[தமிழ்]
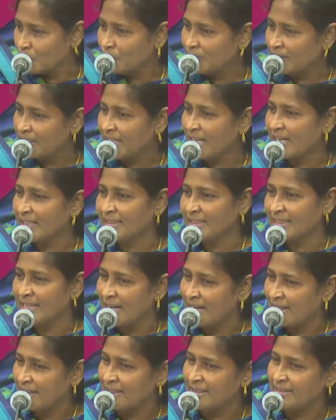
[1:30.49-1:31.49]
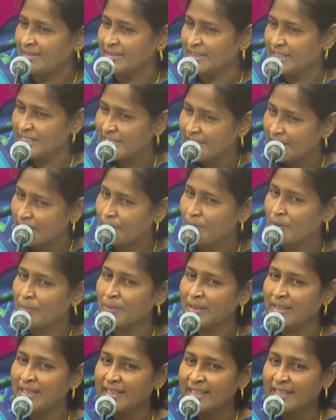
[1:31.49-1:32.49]
உட்கார்ந்து அழுது
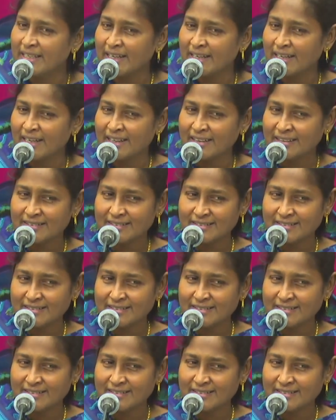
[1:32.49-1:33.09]
ஜபம் பண்ணினார்